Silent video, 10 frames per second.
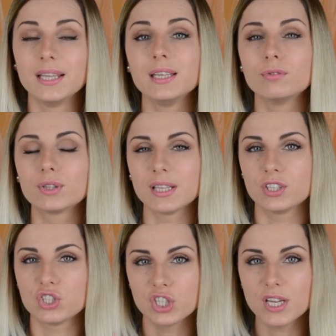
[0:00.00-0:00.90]
И вот
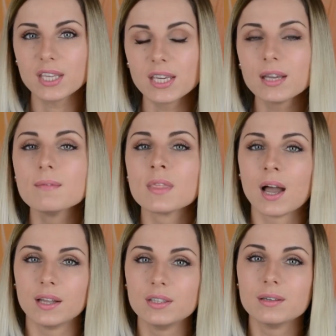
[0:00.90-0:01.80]
эти чеки,
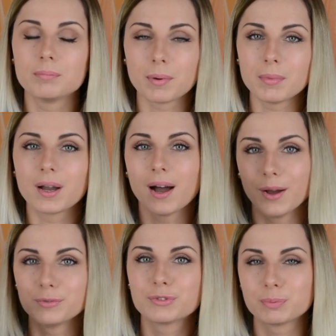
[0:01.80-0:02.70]
они
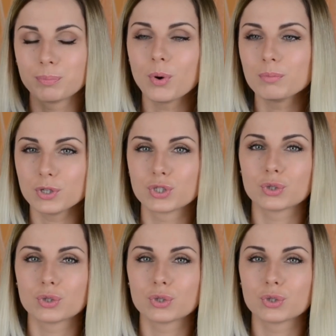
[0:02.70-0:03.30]
помогают вспомнить,